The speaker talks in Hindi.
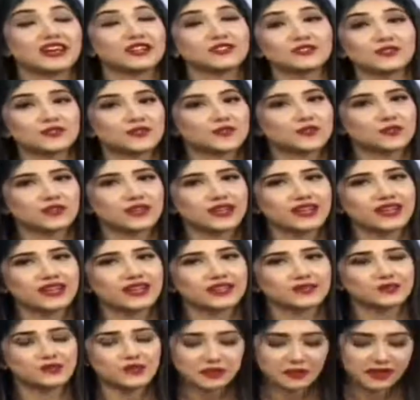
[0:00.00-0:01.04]
वेव स्टोरी
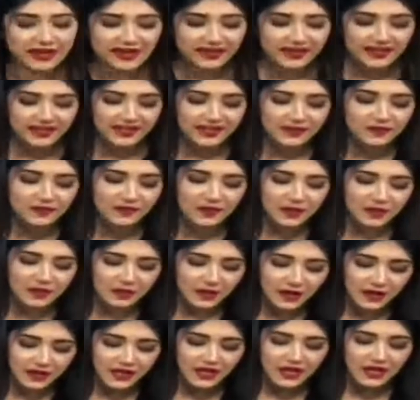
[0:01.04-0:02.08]
लेकर मुझे बैठ गई मैं
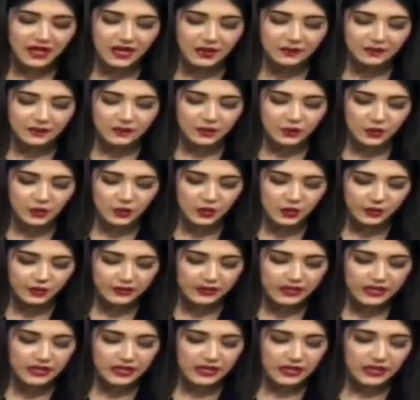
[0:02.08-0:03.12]
मारिया आपको
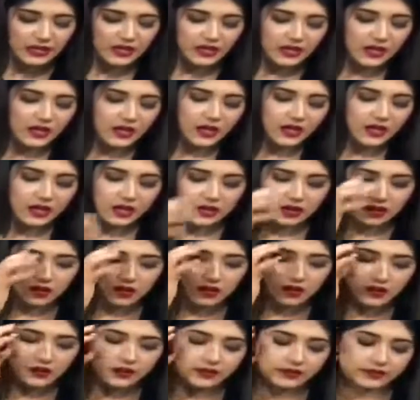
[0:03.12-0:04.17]
अभी
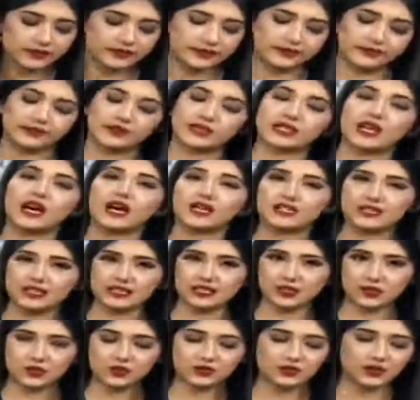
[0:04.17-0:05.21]
बता
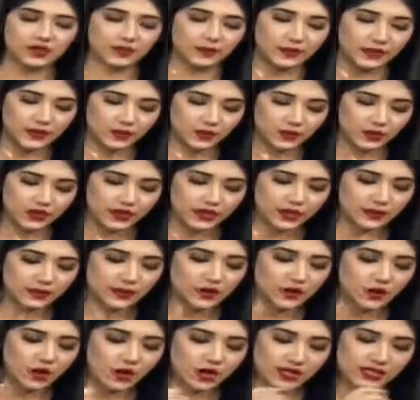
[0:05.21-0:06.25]
देती हूँ अभी थोड़ी देर में
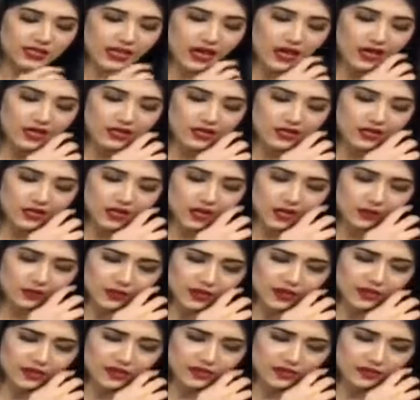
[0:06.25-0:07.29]
और अजान
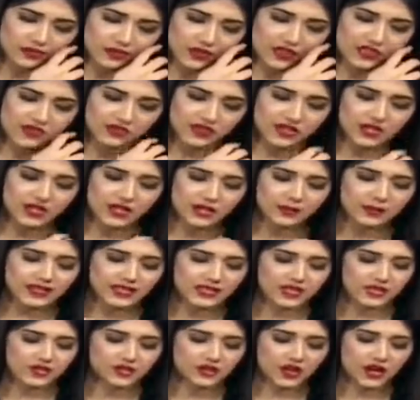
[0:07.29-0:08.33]
अकबर रिजवी का
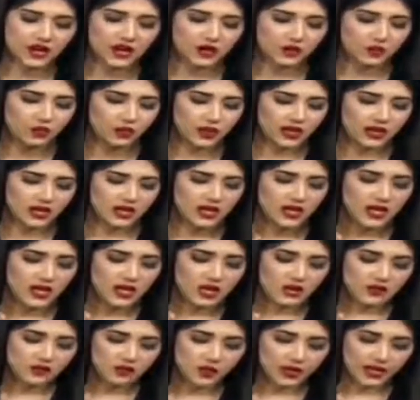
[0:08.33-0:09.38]
मैसेज आया हुआ है
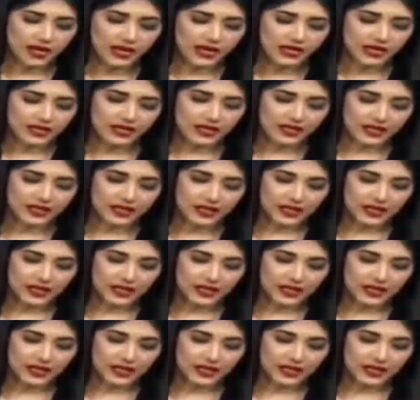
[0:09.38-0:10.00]
वो कह रही